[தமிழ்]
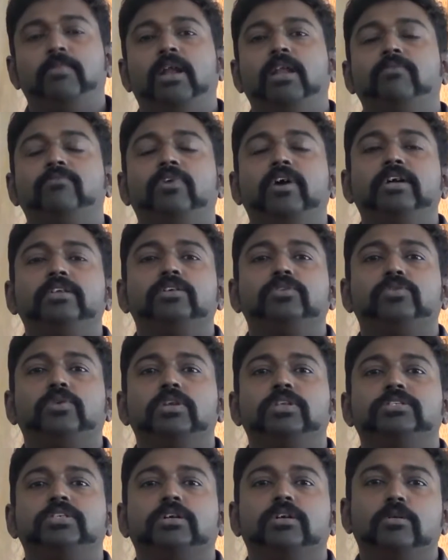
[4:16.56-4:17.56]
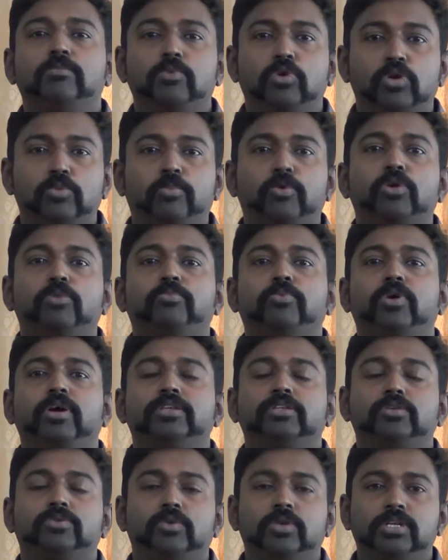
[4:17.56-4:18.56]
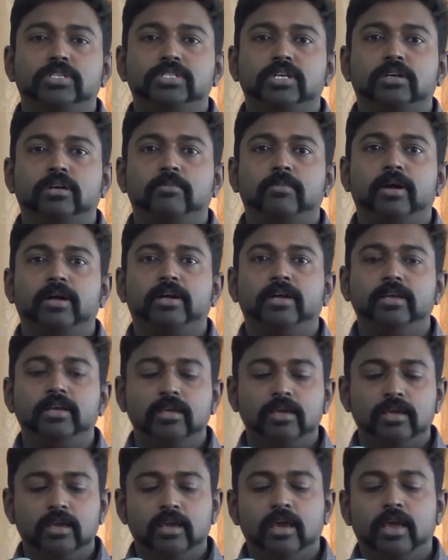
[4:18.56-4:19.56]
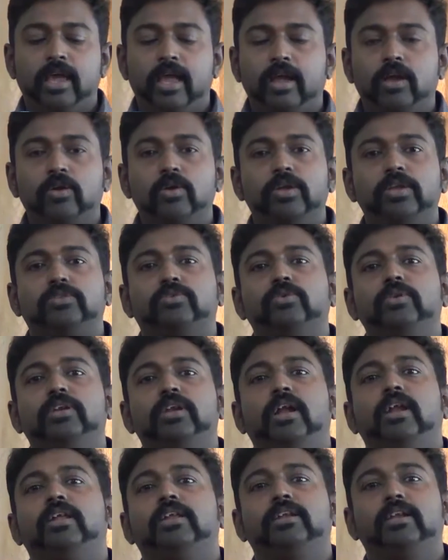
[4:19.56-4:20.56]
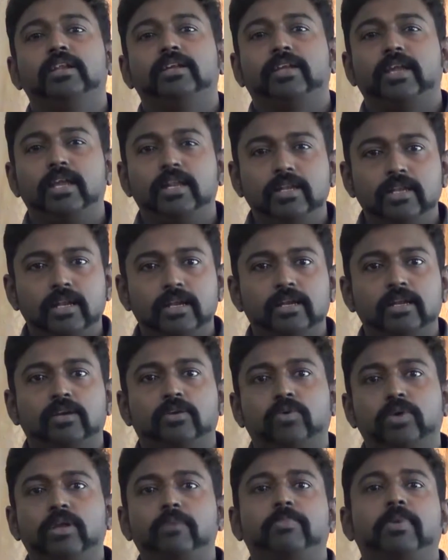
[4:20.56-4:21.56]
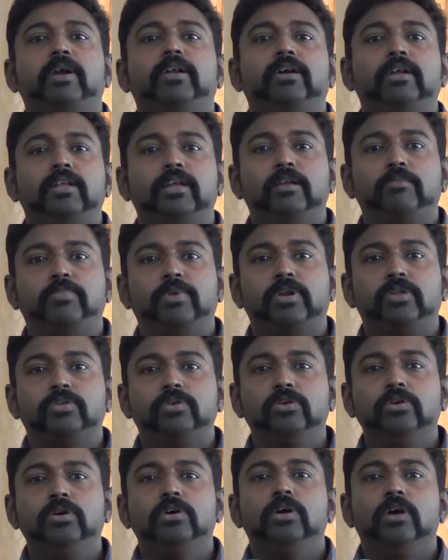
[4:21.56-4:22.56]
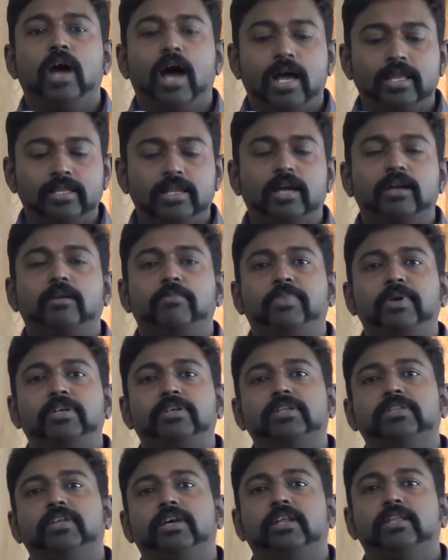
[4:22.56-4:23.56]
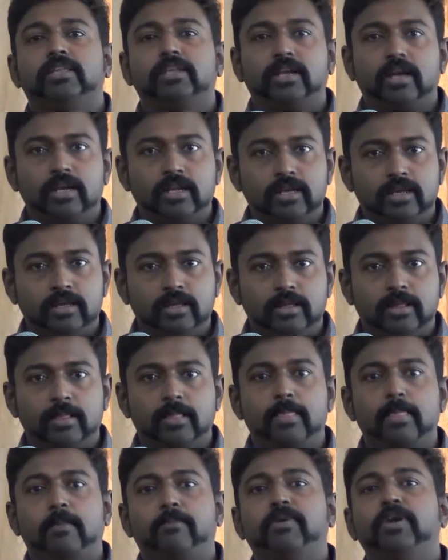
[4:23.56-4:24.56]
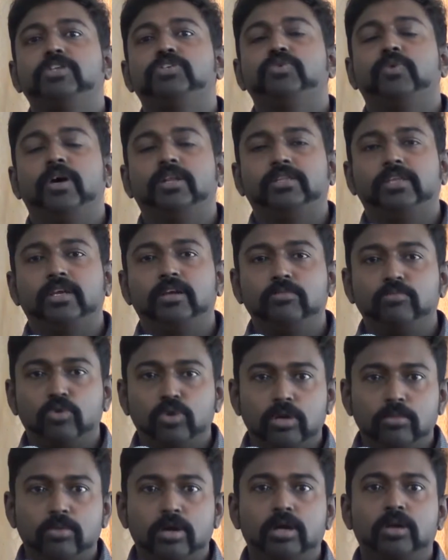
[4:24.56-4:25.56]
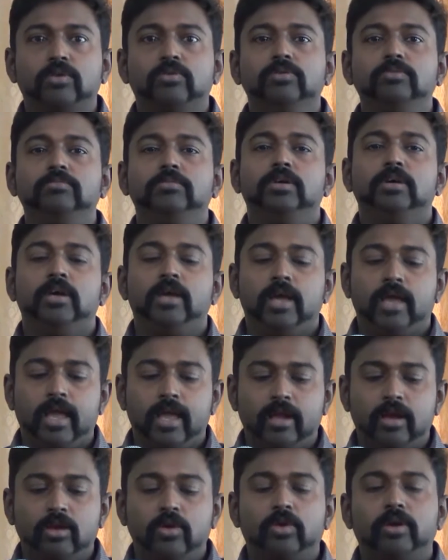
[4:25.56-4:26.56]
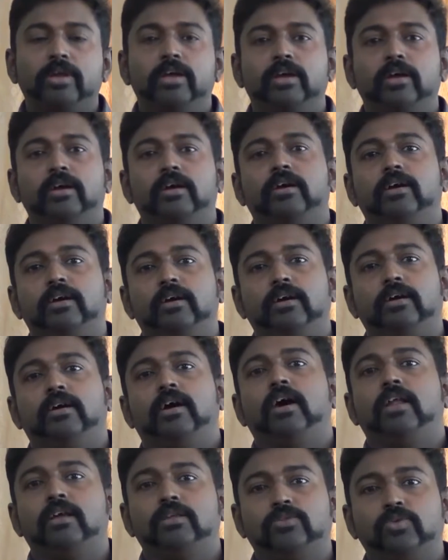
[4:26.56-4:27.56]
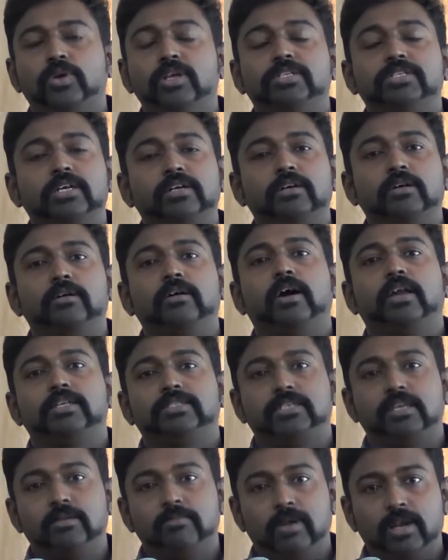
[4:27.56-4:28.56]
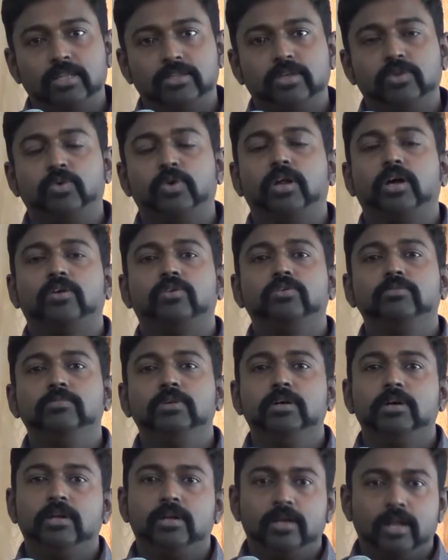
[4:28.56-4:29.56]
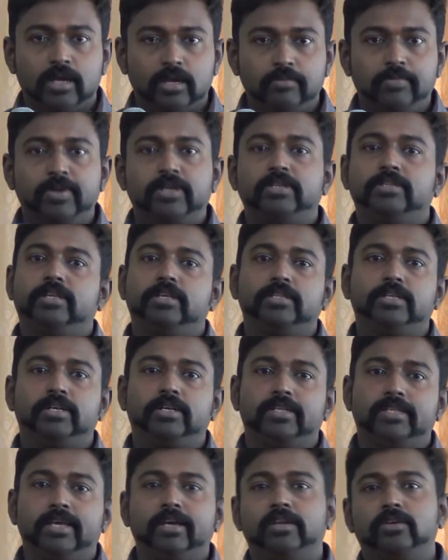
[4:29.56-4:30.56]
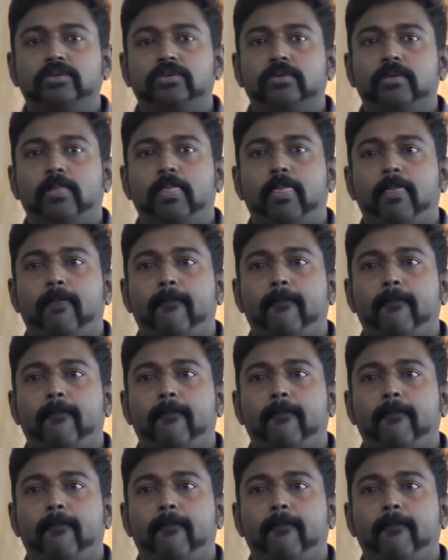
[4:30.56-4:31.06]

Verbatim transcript: பலம் வாய்ந்த தொழிற்சங்கம் ஒரு பொறுப்பு வாய்ந்த தொழிற்சங்கமாக எங்களுடைய தொழிலாளர்களுக்கு என்னென்ன குறைபாடுகள் ஏற்படுதோ அதை நாங்கள் பெற்றுத்தரத்துக்கான பேச்சுவார்த்தைகள் மூலமாகவும் எங்களுடைய தொழிற்சங்க அரசியல் பலத்தினூடாகவும் நாங்கள் பெற்று தந்துக்கிட்டு தான் இருக்கோம்